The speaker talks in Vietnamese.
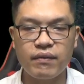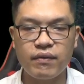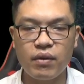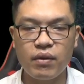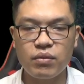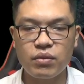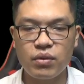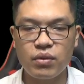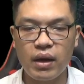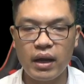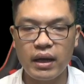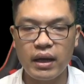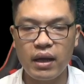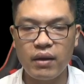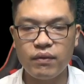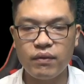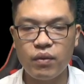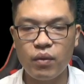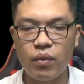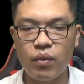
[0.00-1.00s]
phong tỏa
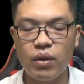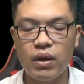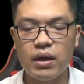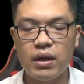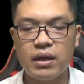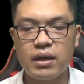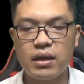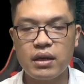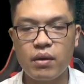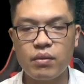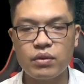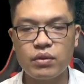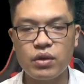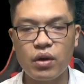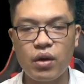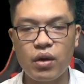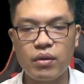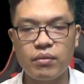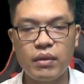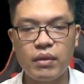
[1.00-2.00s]
Lao phủ, không
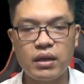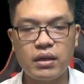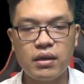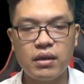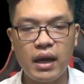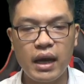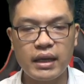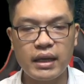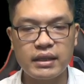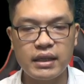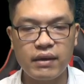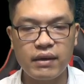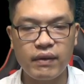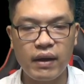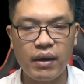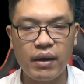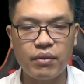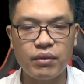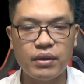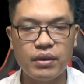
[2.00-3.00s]
cho bất cứ ai ra
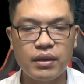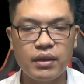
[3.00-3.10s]
vào.